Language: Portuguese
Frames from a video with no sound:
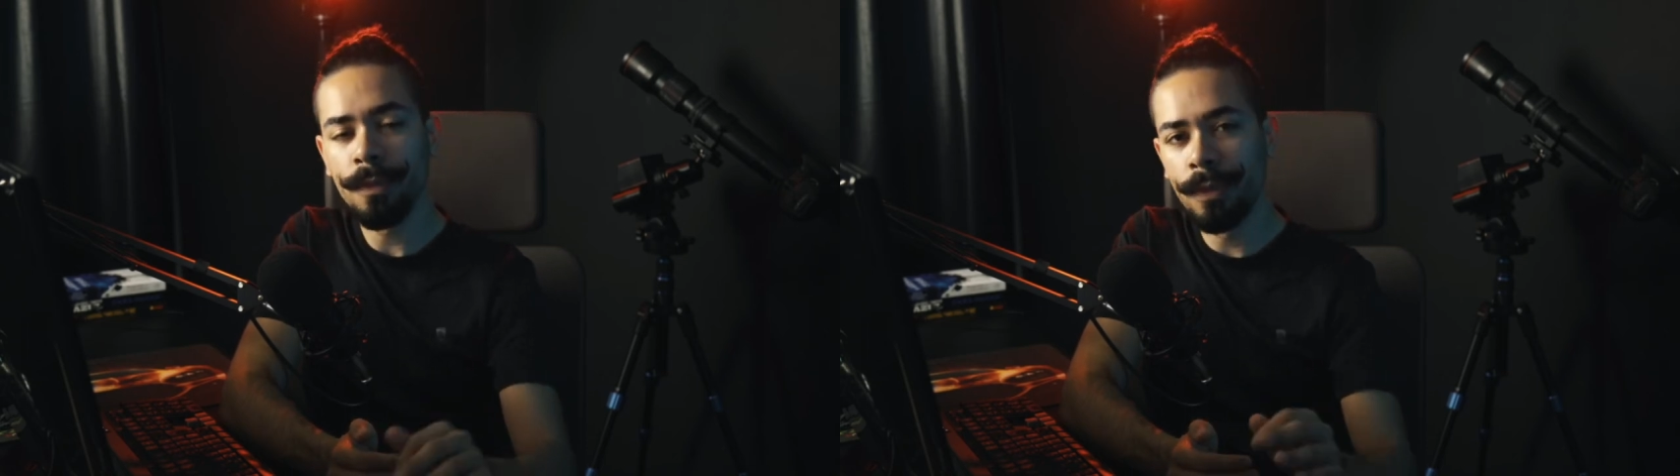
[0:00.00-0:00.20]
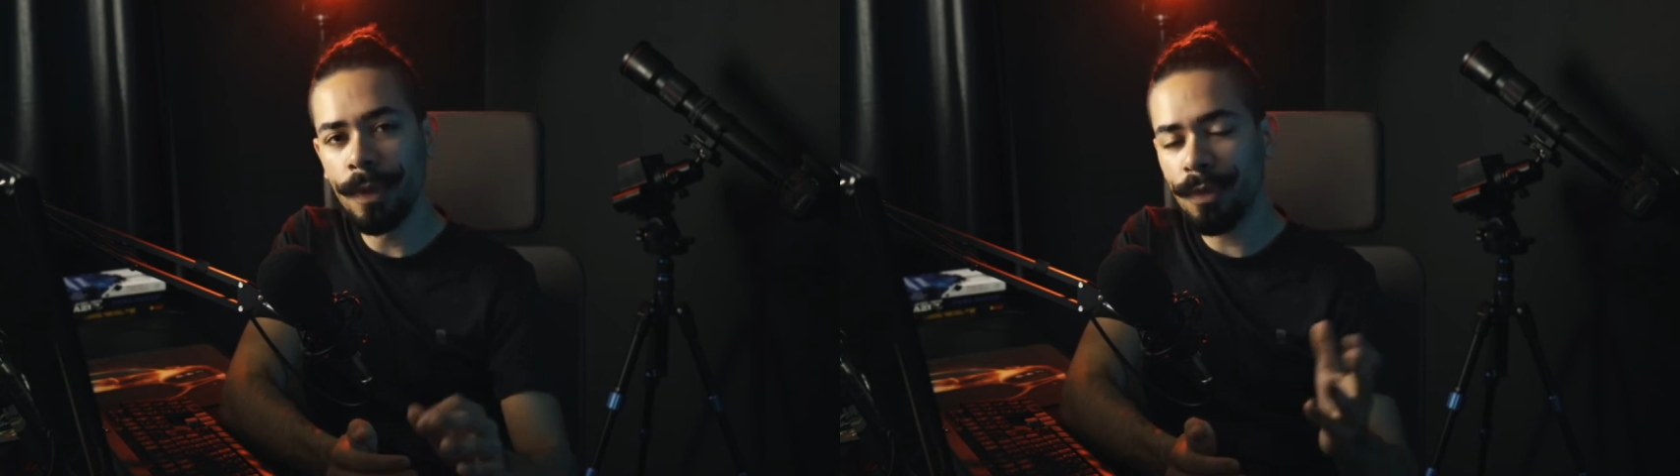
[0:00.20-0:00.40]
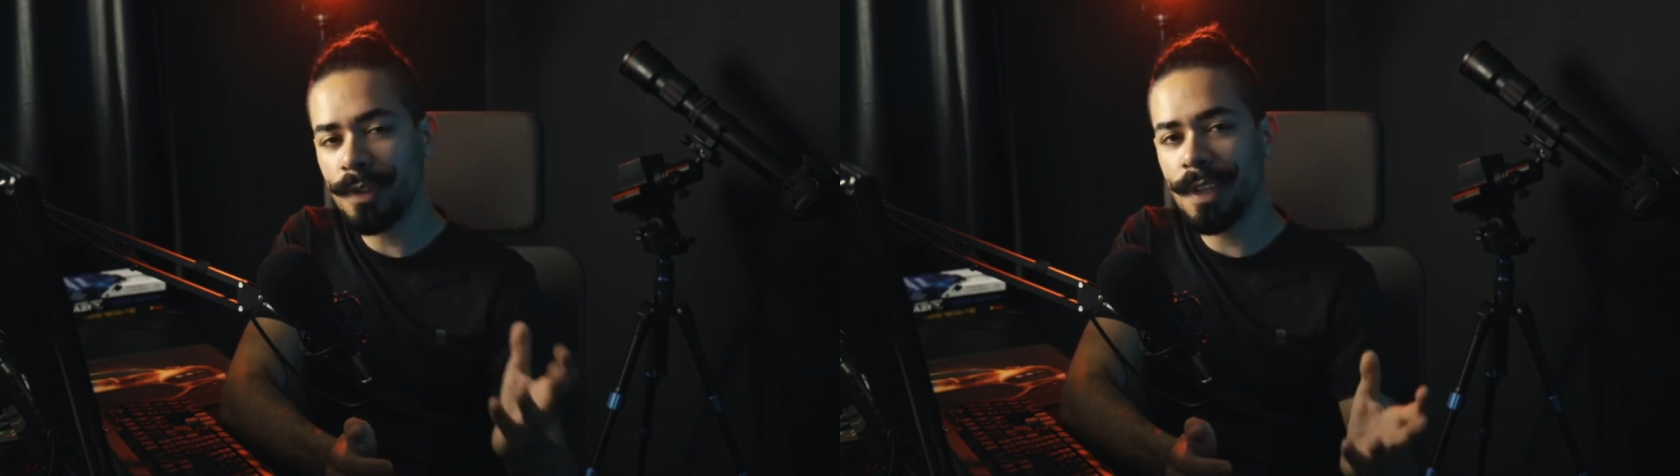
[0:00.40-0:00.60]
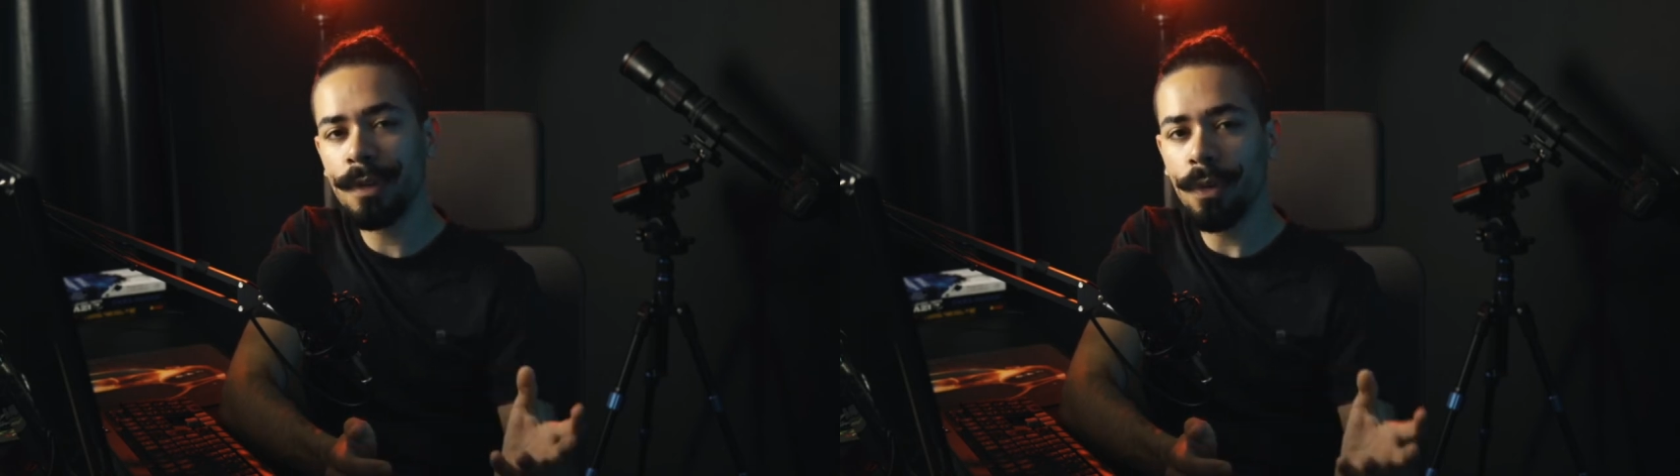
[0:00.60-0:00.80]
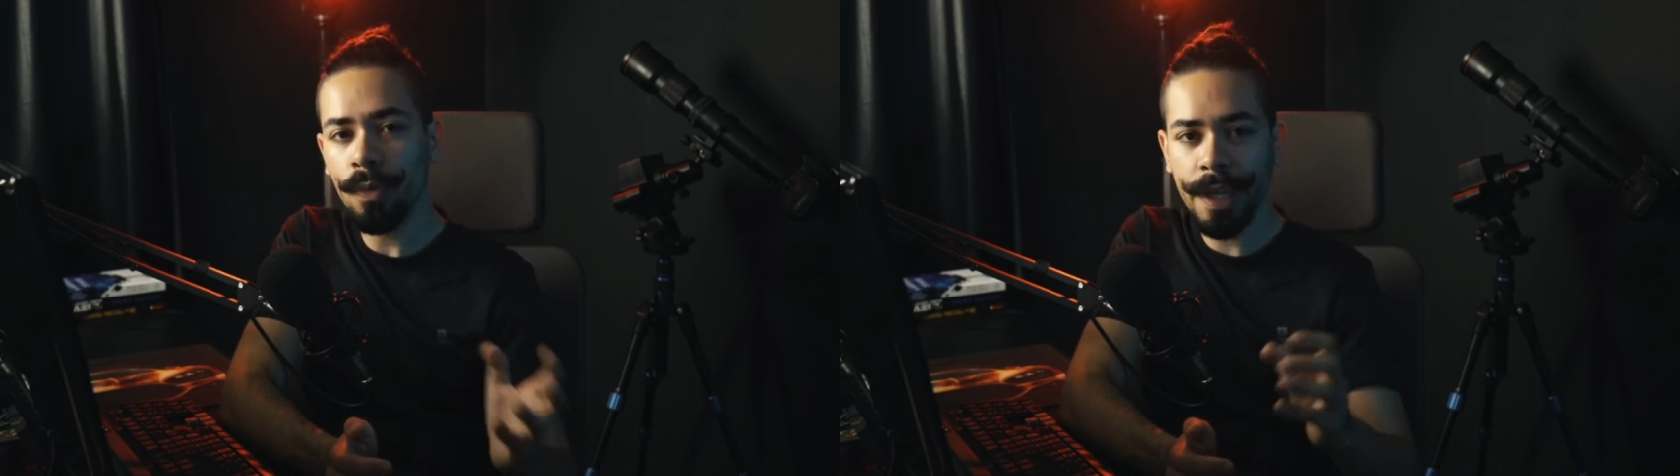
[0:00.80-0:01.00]
Não estou
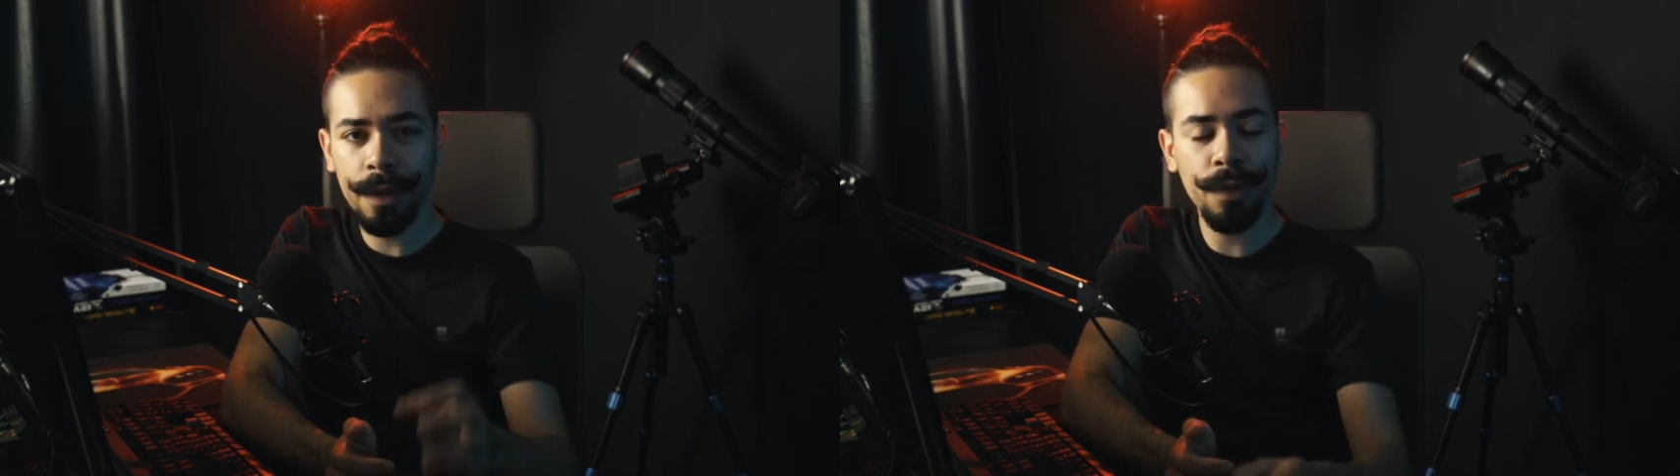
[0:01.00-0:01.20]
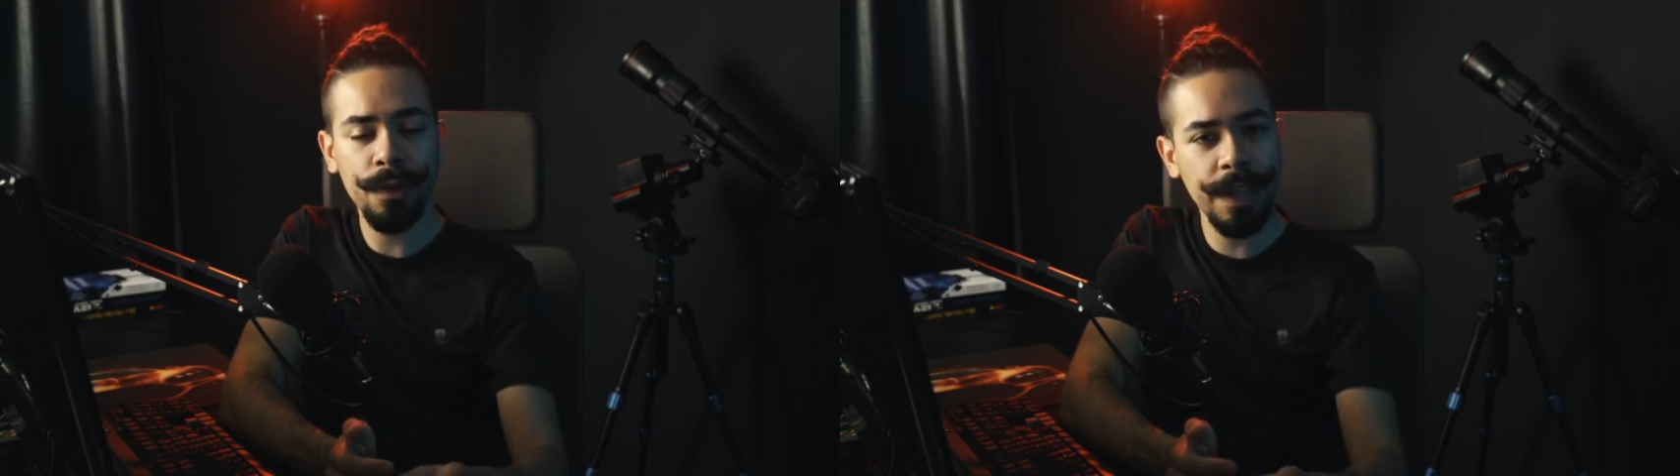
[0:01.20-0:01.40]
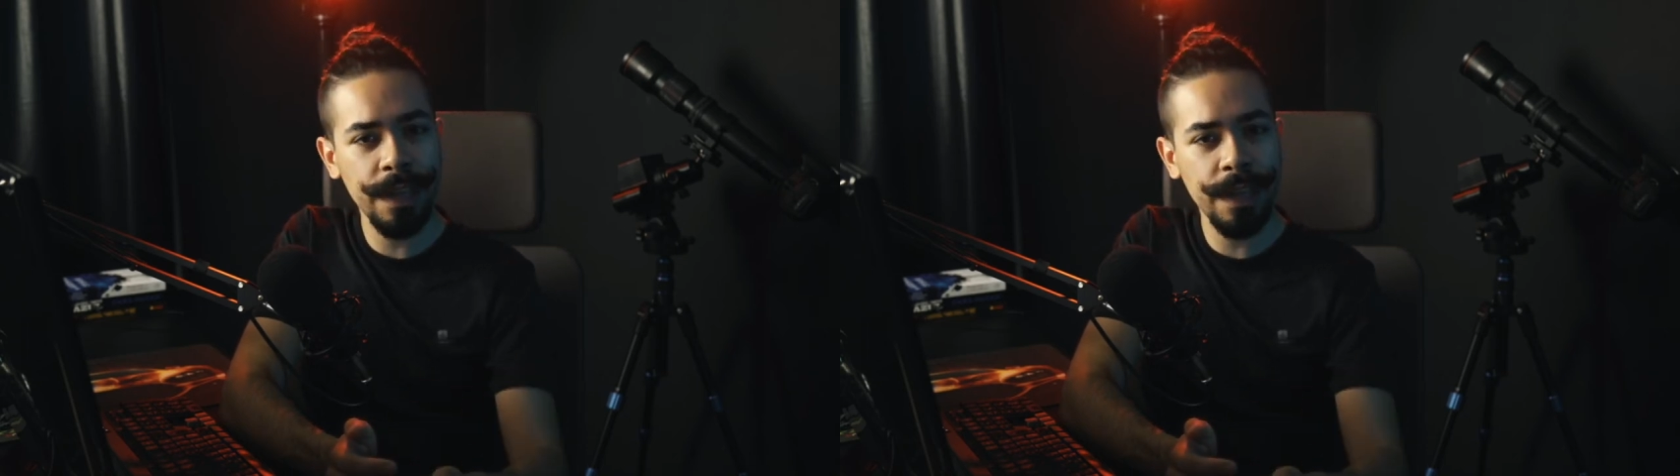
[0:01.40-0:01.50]
dizendo que um leigo não